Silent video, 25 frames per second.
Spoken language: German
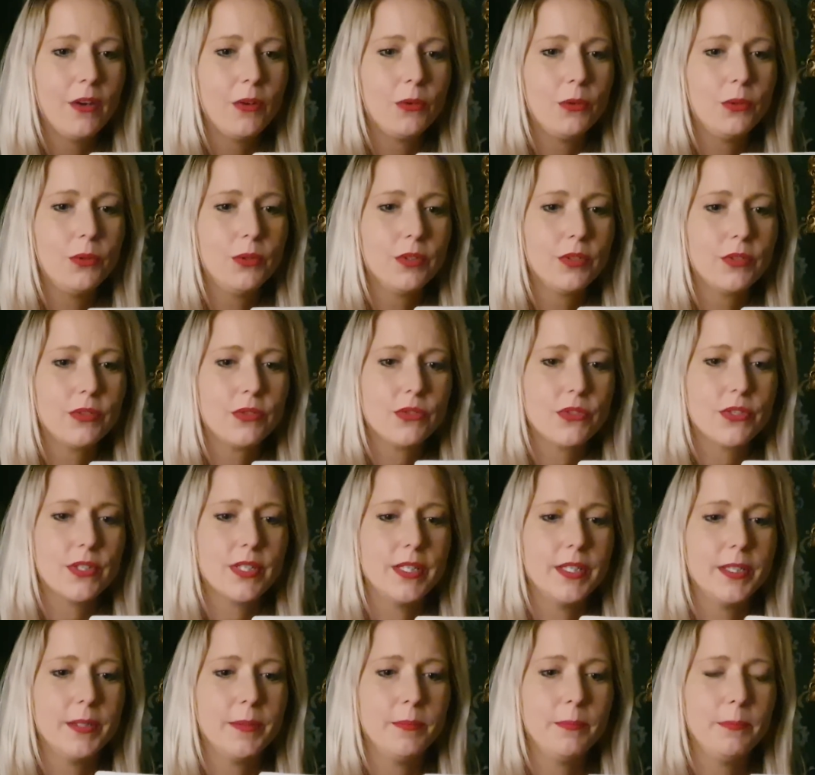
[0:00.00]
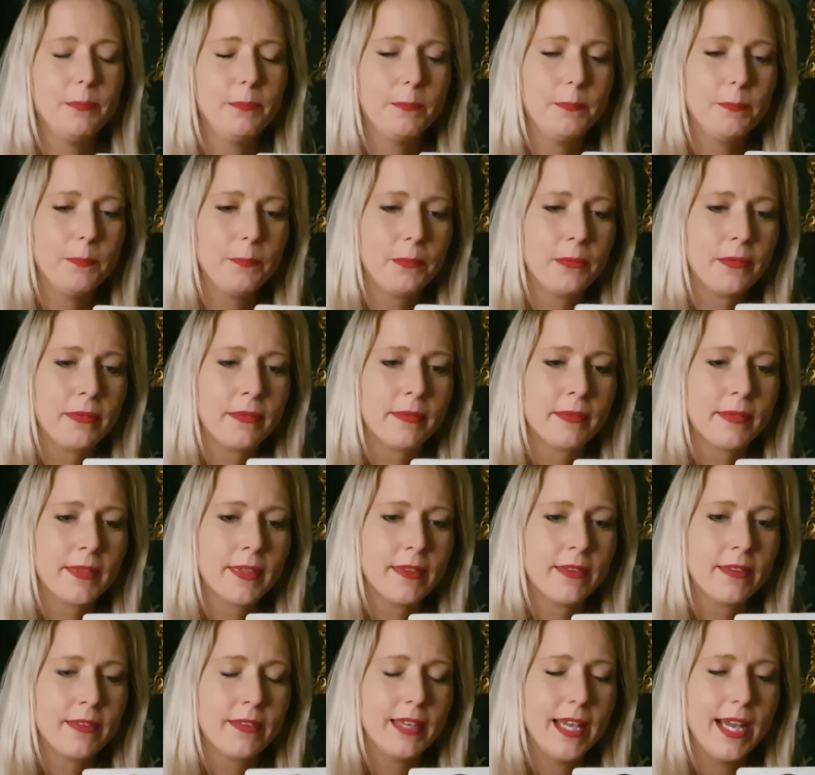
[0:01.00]
Und ähm,
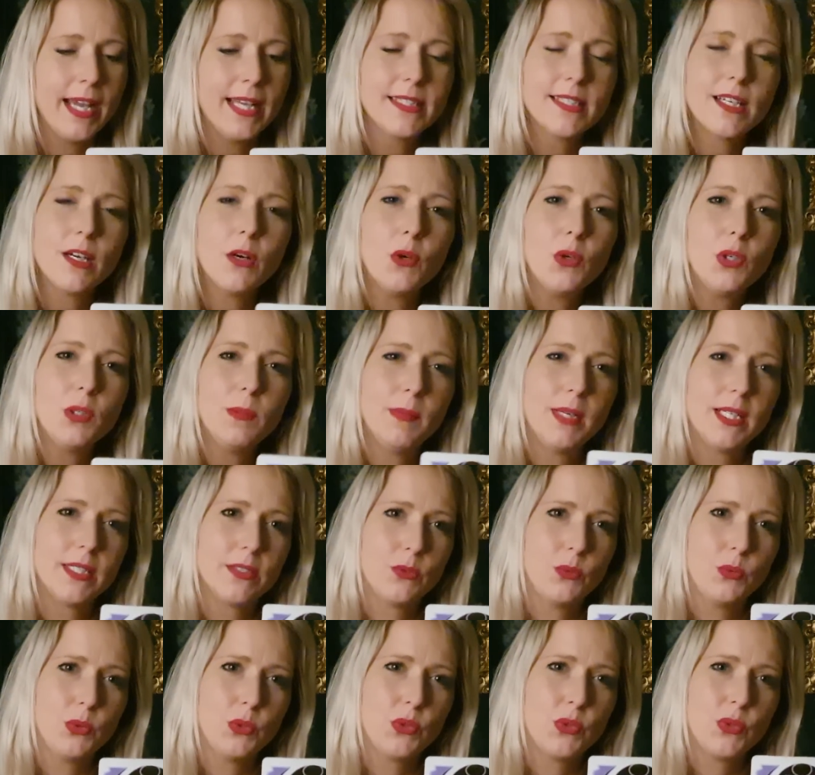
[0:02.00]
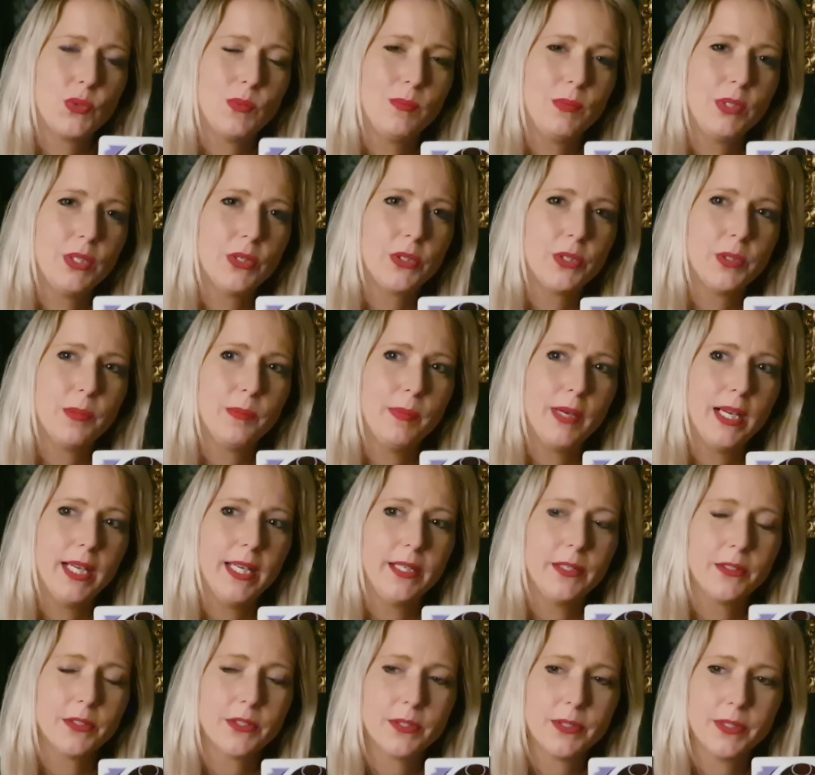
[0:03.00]
er hat da auch mal so zu mir
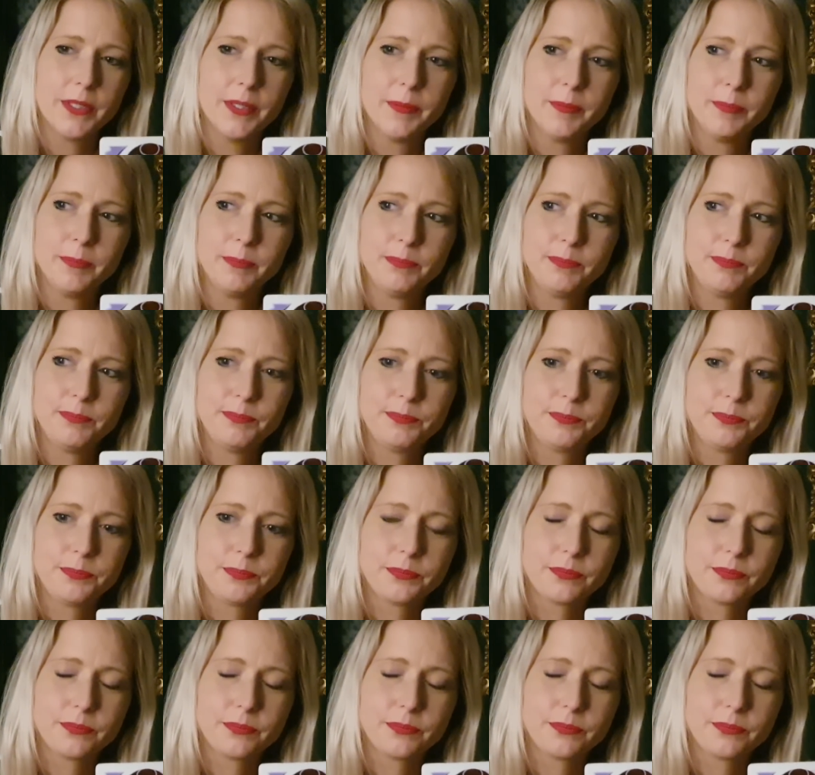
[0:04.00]
gemeint, ähm,